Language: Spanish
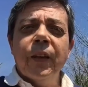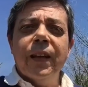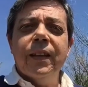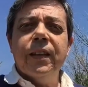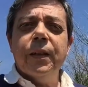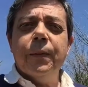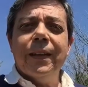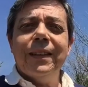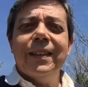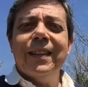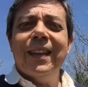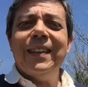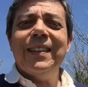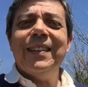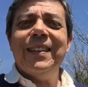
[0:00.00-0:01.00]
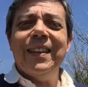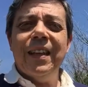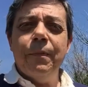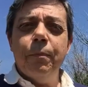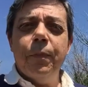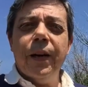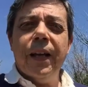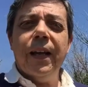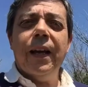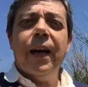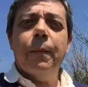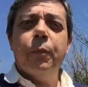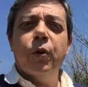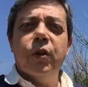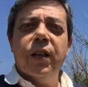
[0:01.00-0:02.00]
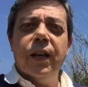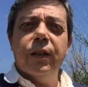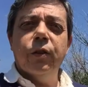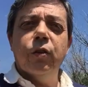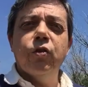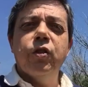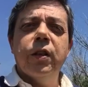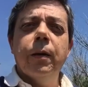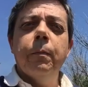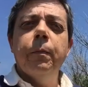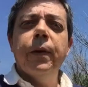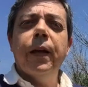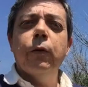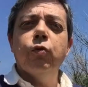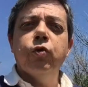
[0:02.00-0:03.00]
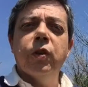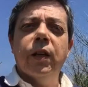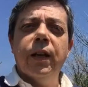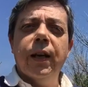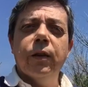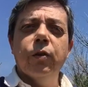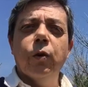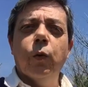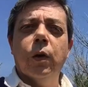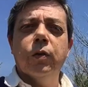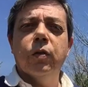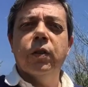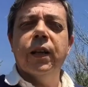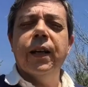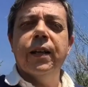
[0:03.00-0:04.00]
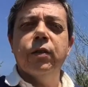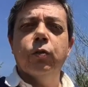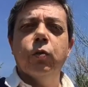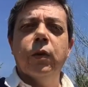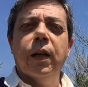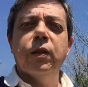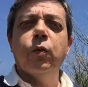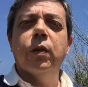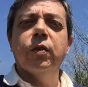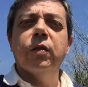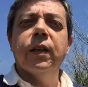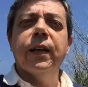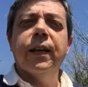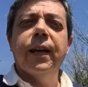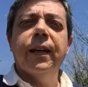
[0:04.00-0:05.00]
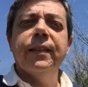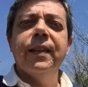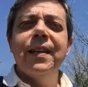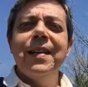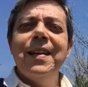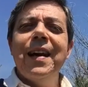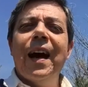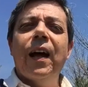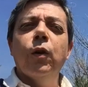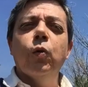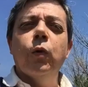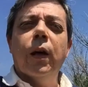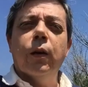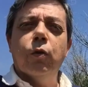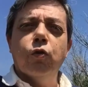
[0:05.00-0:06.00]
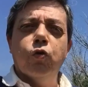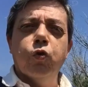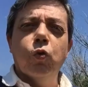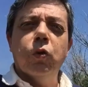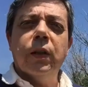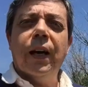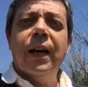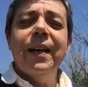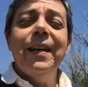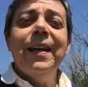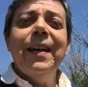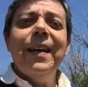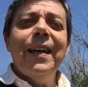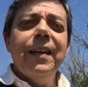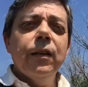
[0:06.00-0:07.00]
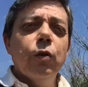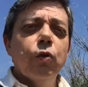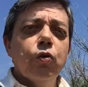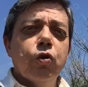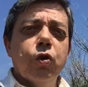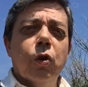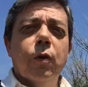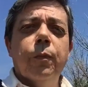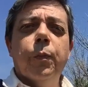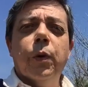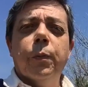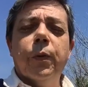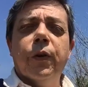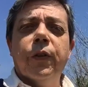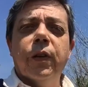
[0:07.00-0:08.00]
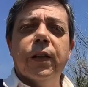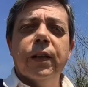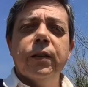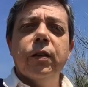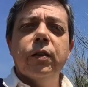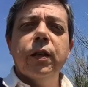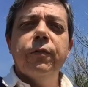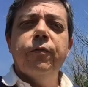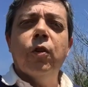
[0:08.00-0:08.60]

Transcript: que te va a estar siempre apoyando, siempre auxiliando cuando tengas dudas, cuando tengas alguna consulta e incluso proporcionándote